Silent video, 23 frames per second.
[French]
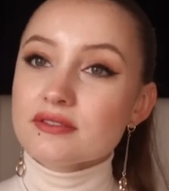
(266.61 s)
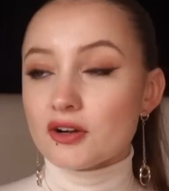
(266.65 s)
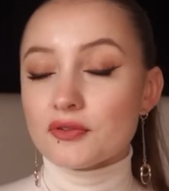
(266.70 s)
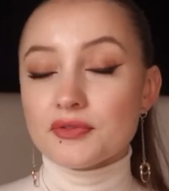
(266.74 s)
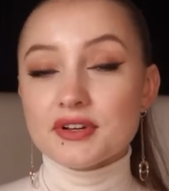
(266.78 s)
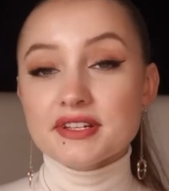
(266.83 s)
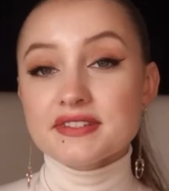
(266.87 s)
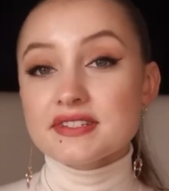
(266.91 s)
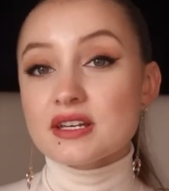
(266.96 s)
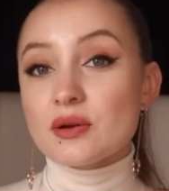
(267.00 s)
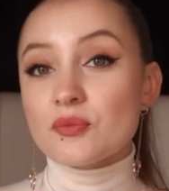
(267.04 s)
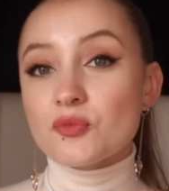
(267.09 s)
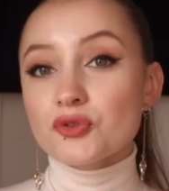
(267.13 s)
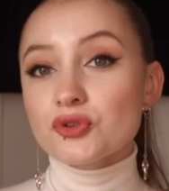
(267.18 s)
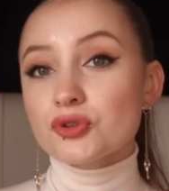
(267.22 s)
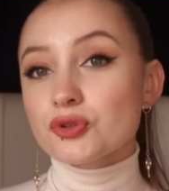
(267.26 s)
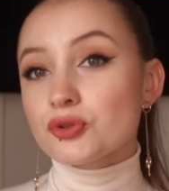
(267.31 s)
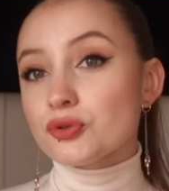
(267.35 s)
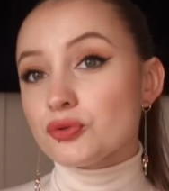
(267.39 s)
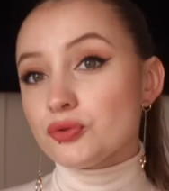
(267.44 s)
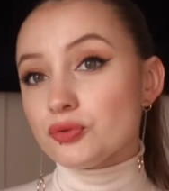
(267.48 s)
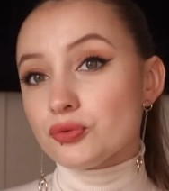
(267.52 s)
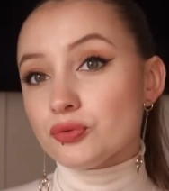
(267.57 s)
En fait, ça montre
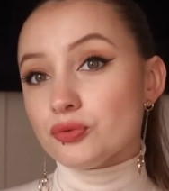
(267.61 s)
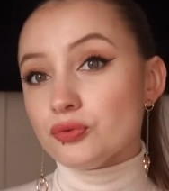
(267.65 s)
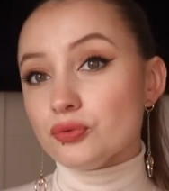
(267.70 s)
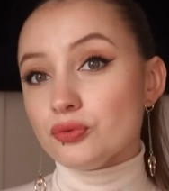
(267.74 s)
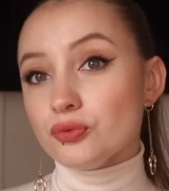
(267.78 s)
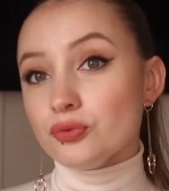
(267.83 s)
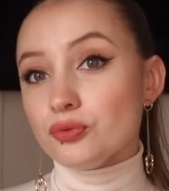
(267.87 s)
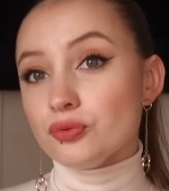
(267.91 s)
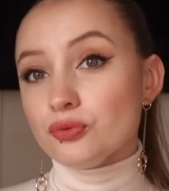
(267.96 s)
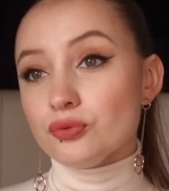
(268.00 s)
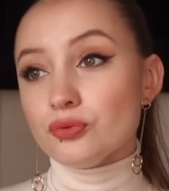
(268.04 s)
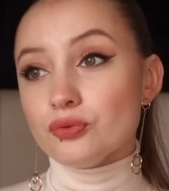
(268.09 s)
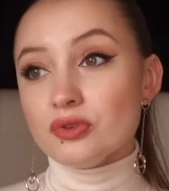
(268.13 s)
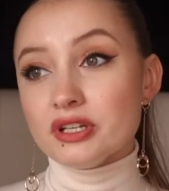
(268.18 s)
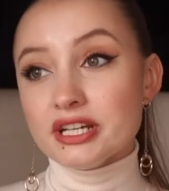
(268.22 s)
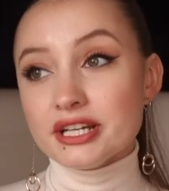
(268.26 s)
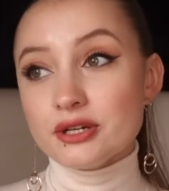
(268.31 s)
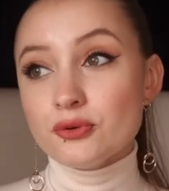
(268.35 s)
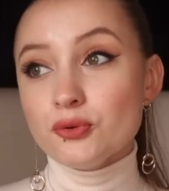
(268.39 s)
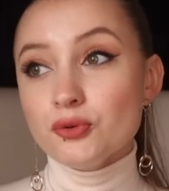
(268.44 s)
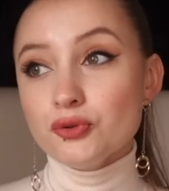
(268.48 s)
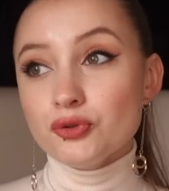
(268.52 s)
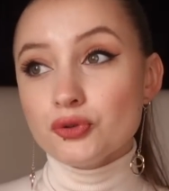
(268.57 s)
que tu
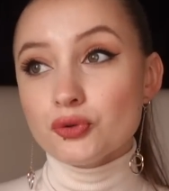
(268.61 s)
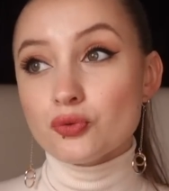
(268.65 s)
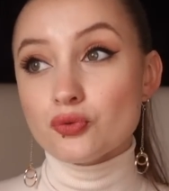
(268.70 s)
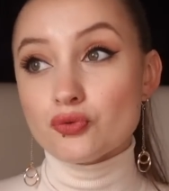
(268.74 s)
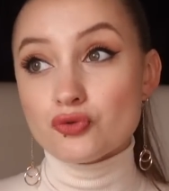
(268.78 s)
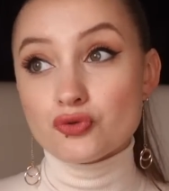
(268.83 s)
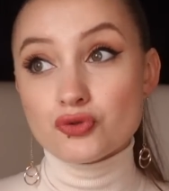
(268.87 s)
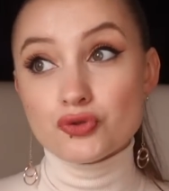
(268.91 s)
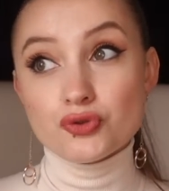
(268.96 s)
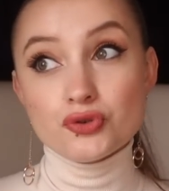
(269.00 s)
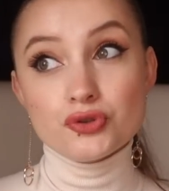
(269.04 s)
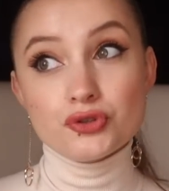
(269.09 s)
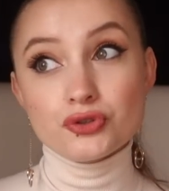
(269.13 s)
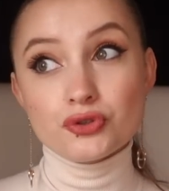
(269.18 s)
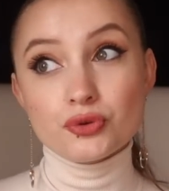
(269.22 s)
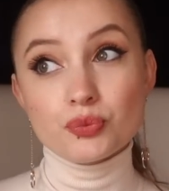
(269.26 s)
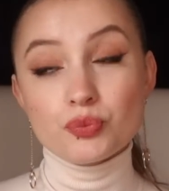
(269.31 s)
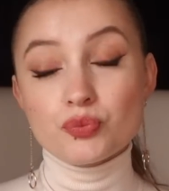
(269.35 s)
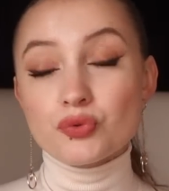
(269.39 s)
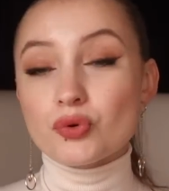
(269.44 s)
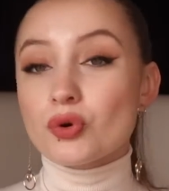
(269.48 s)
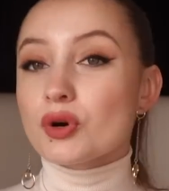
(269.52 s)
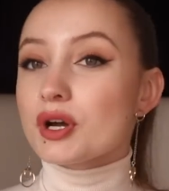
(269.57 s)
l'écoutes juste
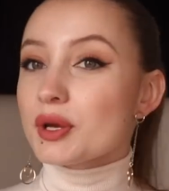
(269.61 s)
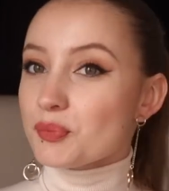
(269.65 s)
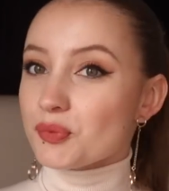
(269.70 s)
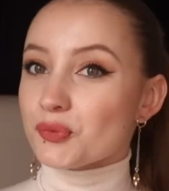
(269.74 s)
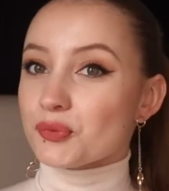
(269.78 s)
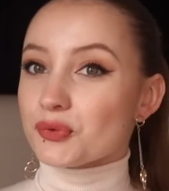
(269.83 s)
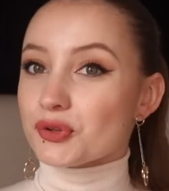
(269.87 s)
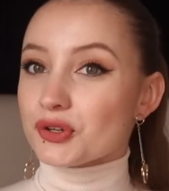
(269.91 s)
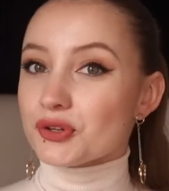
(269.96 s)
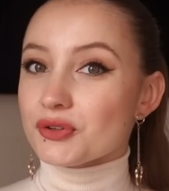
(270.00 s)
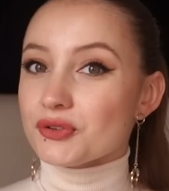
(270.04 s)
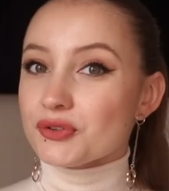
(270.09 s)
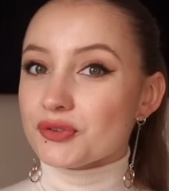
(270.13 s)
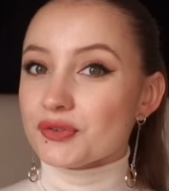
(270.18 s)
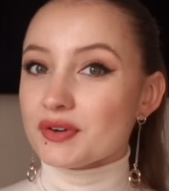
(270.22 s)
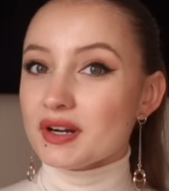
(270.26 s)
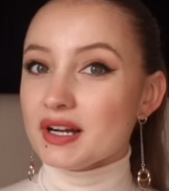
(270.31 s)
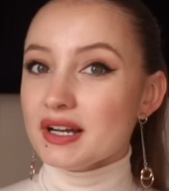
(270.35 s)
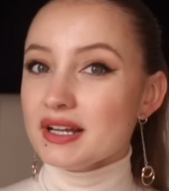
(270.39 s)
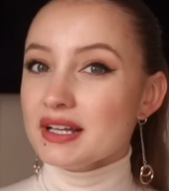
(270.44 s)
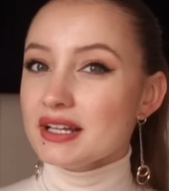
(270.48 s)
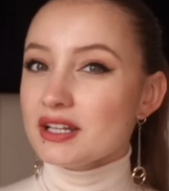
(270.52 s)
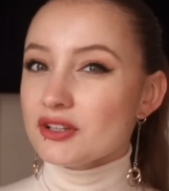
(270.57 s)
pour répondre, tu
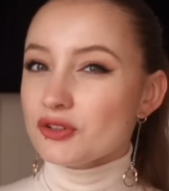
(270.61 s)
vois.